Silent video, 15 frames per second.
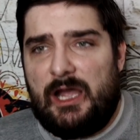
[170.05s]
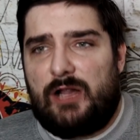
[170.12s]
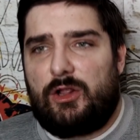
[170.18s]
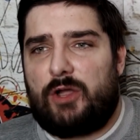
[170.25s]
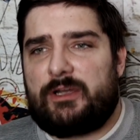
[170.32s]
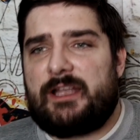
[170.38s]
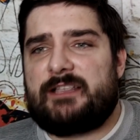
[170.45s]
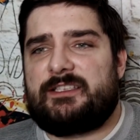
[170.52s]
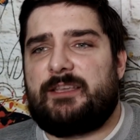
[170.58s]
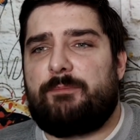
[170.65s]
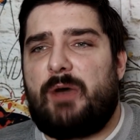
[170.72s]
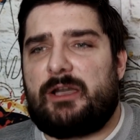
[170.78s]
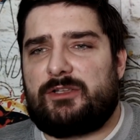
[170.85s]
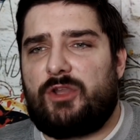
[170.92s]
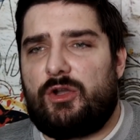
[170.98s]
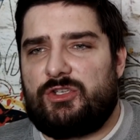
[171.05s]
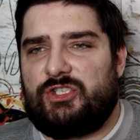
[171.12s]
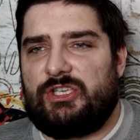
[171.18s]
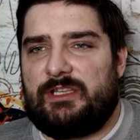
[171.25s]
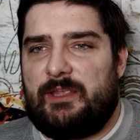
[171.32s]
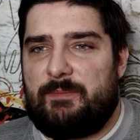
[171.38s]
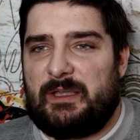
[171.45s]
Лоренцо
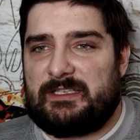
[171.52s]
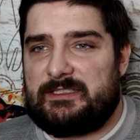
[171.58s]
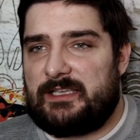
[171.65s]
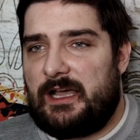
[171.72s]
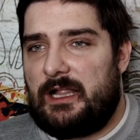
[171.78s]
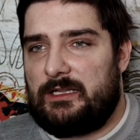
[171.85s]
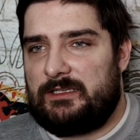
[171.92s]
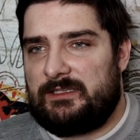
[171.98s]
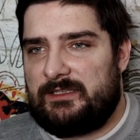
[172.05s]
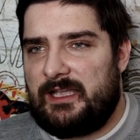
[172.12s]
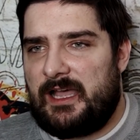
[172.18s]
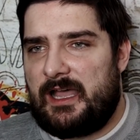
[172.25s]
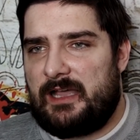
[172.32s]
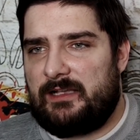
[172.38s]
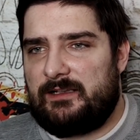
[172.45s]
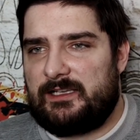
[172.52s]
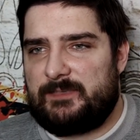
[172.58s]
Барточи написал, да,